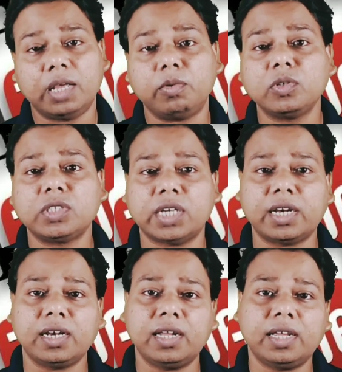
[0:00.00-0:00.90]
এবং
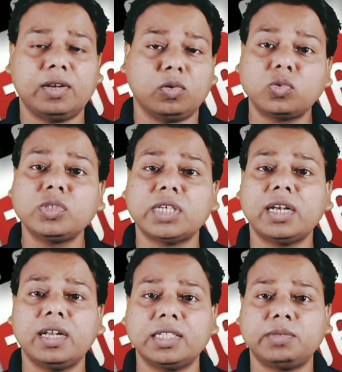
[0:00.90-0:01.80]
চ্যানেলে নতুন
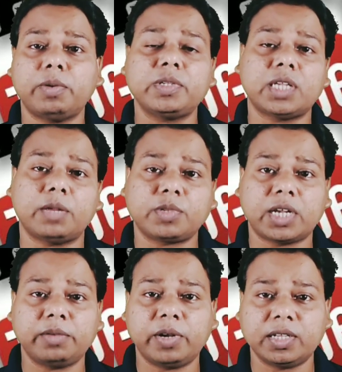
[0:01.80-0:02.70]
চ্যানেলে যেভাবে
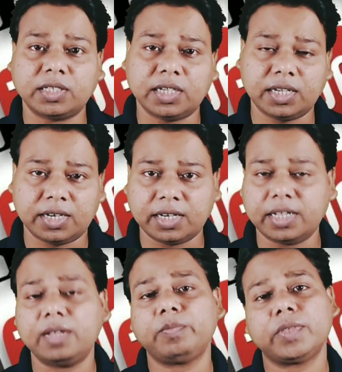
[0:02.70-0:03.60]
সাবস্ক্রাইবারের যে
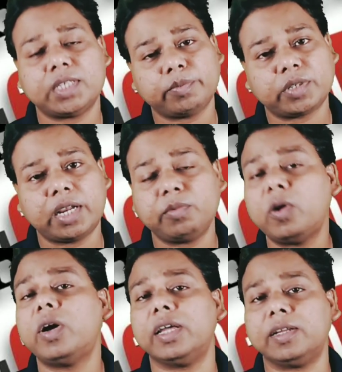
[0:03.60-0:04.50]
রেটে সাবস্ক্রাইব
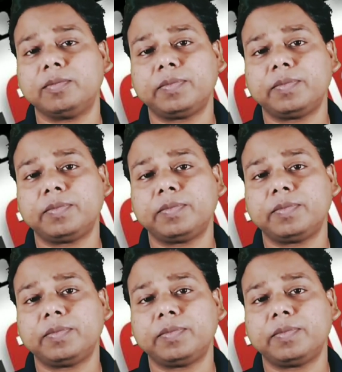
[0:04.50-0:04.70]
হয়